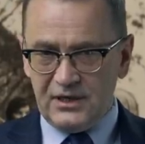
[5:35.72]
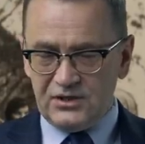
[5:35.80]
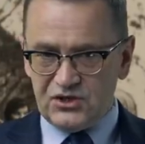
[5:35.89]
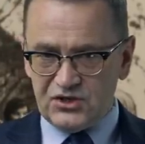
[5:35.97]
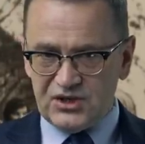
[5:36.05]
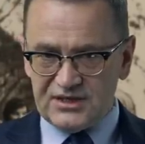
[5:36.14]

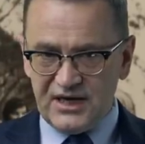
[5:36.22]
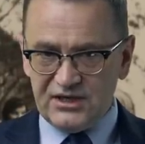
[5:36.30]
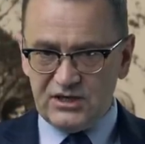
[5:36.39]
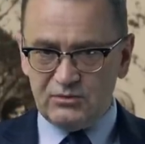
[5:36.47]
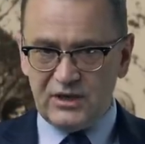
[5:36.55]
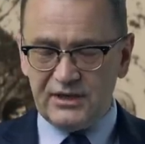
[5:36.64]
Jeszcze
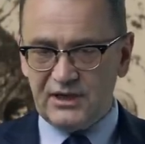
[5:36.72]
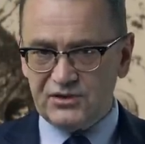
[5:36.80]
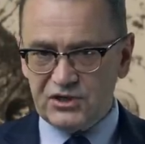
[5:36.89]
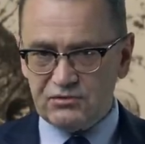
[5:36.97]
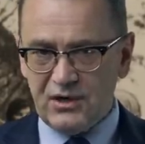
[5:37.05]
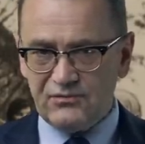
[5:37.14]
zanim
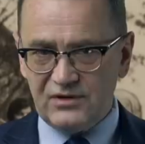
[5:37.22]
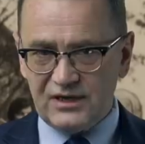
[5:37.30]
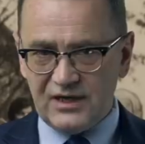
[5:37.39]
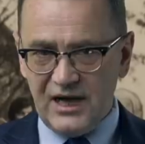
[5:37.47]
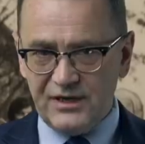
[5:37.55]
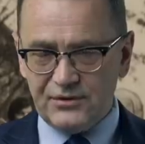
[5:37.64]
nadeszła
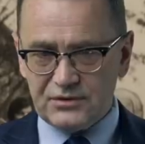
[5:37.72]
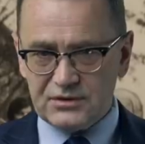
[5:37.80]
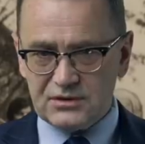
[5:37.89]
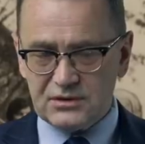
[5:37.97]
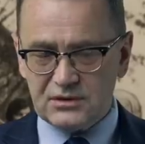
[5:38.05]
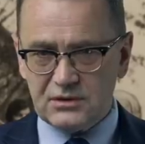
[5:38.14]

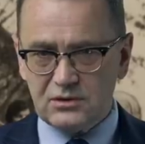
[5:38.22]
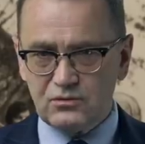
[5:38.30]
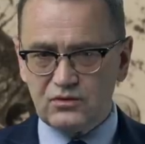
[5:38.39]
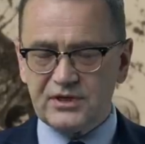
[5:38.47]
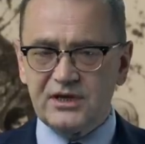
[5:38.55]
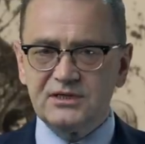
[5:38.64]
Wielkanoc,
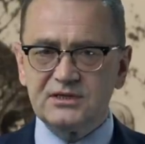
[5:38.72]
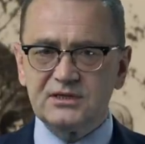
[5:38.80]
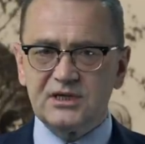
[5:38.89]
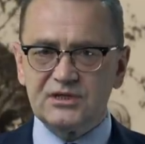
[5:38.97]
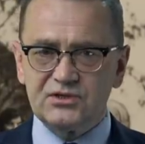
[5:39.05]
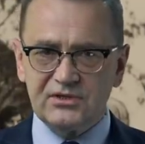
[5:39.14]
ukraińscy
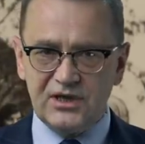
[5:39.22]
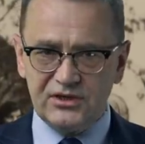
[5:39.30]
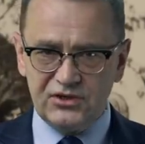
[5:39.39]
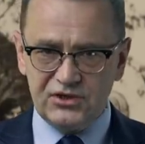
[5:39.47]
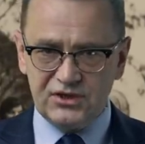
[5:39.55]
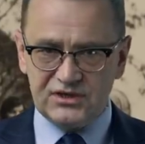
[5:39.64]

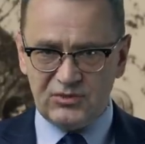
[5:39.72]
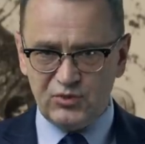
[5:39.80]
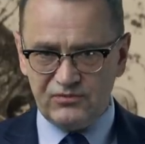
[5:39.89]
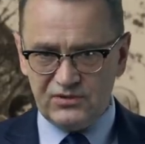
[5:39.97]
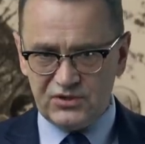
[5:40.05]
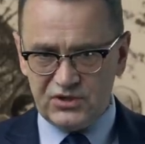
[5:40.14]
nacjonaliści
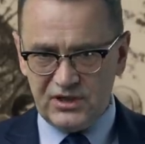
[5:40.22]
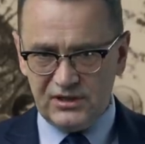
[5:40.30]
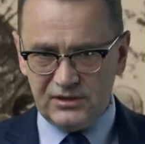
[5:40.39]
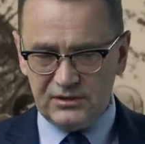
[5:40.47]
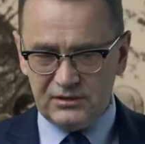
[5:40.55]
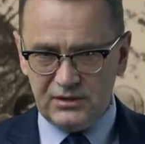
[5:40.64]

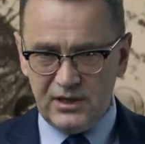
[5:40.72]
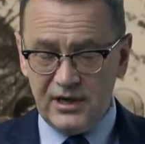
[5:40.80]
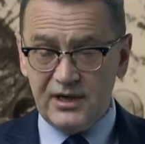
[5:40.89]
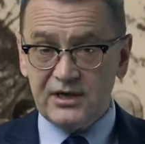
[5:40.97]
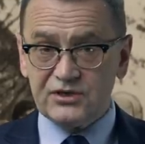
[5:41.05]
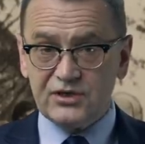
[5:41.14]
zapowiedzieli,
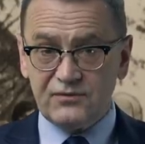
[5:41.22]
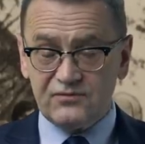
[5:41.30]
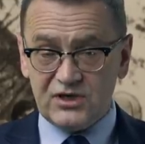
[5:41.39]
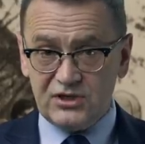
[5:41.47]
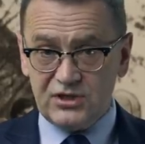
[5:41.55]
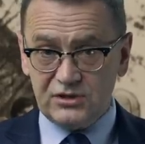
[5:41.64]
że w
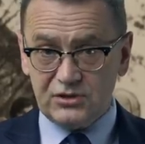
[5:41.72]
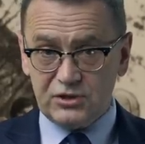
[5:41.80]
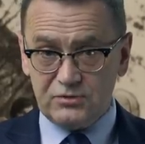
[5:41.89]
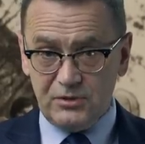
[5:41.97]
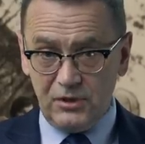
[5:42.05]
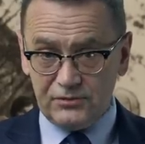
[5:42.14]
czasie tych
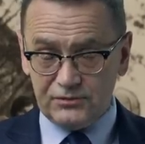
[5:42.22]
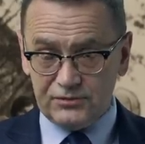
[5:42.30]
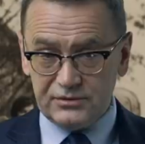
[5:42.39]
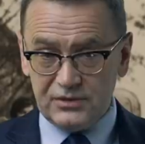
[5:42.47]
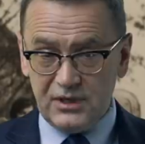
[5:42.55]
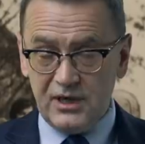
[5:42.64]

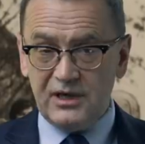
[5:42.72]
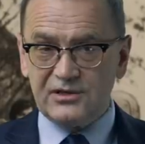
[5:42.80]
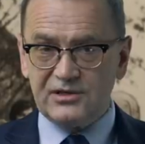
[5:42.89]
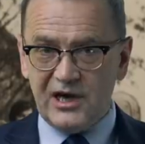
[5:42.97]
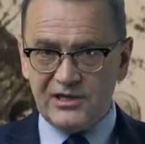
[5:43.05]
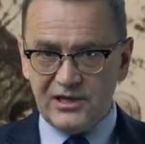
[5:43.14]
świąt
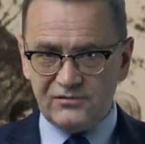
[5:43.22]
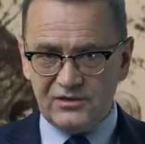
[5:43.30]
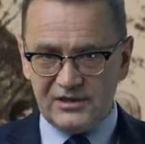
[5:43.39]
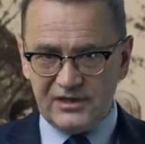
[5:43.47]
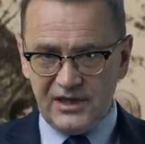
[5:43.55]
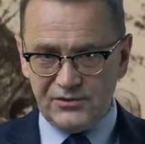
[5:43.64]
jaja
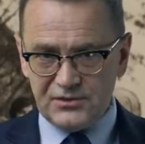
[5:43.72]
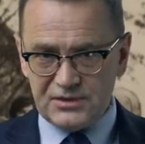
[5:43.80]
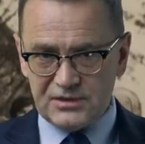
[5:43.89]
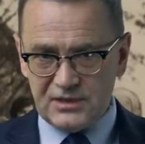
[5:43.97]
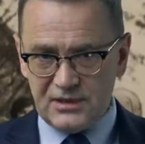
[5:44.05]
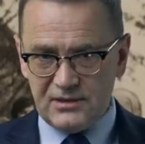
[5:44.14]

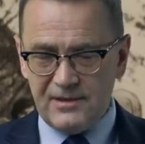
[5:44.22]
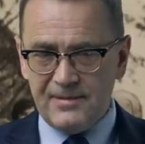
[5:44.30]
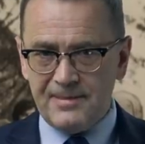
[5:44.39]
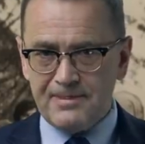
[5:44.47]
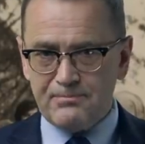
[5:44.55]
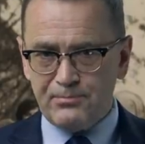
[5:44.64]
wielkanocne
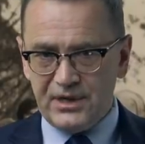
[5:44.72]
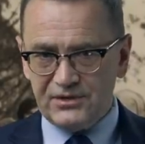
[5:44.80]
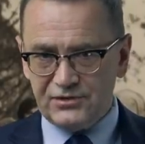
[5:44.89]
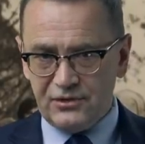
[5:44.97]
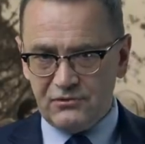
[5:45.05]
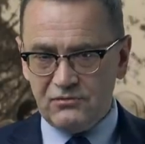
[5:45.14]

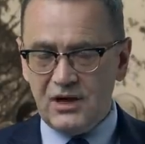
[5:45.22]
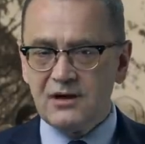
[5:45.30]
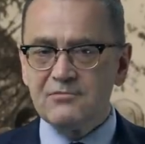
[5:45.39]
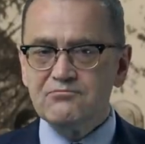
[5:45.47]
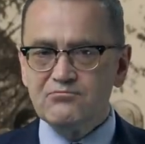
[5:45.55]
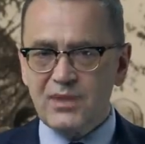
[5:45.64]
będą
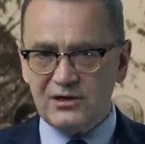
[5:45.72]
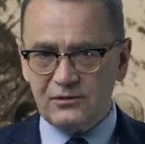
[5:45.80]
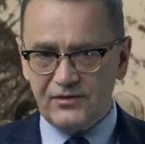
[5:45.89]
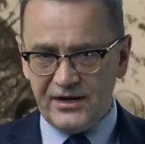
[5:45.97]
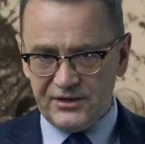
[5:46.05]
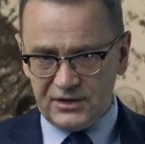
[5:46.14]

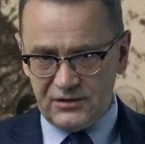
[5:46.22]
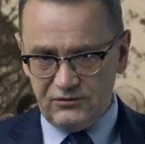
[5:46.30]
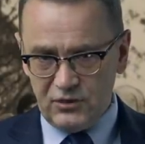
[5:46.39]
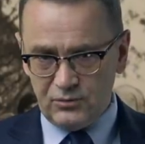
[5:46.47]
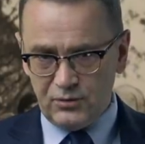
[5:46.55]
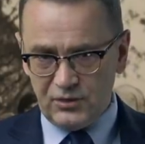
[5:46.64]
malowane
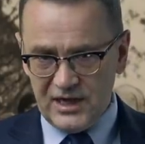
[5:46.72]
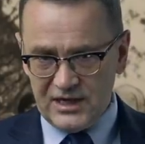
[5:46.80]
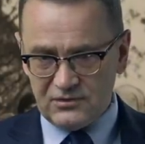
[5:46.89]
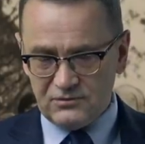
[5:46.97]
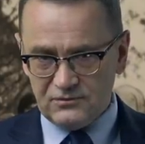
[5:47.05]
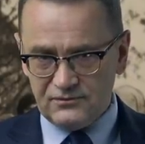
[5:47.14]
krwią
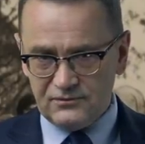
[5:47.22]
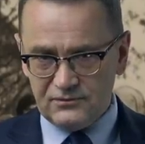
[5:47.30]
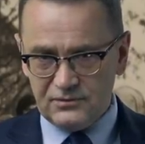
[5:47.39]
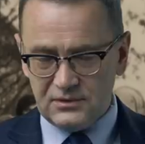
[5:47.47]
Polaków.